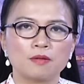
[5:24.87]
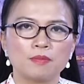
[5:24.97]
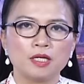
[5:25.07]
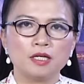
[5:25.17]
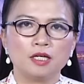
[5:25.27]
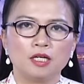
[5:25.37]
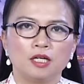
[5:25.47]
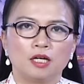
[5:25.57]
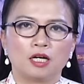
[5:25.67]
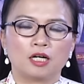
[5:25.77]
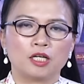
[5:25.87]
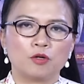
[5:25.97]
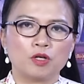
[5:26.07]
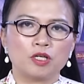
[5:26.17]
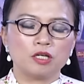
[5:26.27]
tại Mỹ, à,
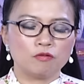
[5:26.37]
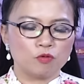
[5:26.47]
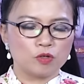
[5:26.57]
cựu đệ nhất